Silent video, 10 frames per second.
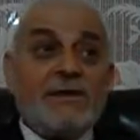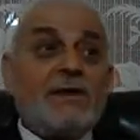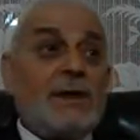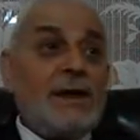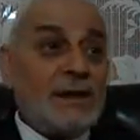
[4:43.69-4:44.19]
ve
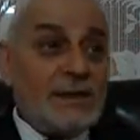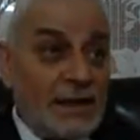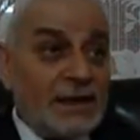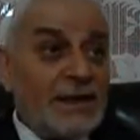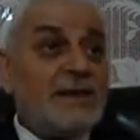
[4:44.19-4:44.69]

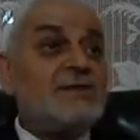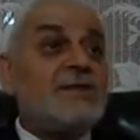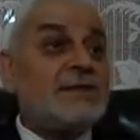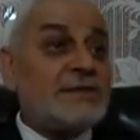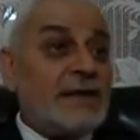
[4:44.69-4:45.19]
kemalatıyla kendini
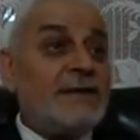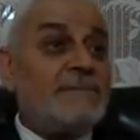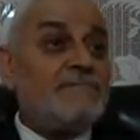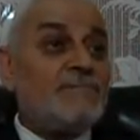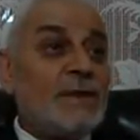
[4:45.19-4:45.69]
izlersen
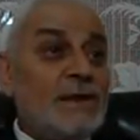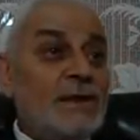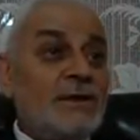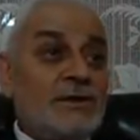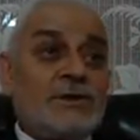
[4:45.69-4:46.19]

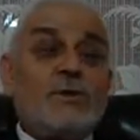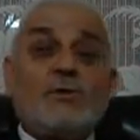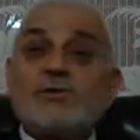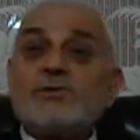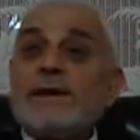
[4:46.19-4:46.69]
işte
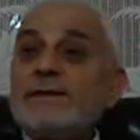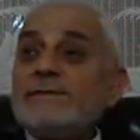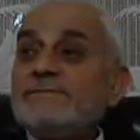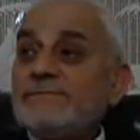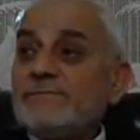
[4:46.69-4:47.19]
o
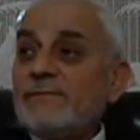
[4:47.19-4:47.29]
zaman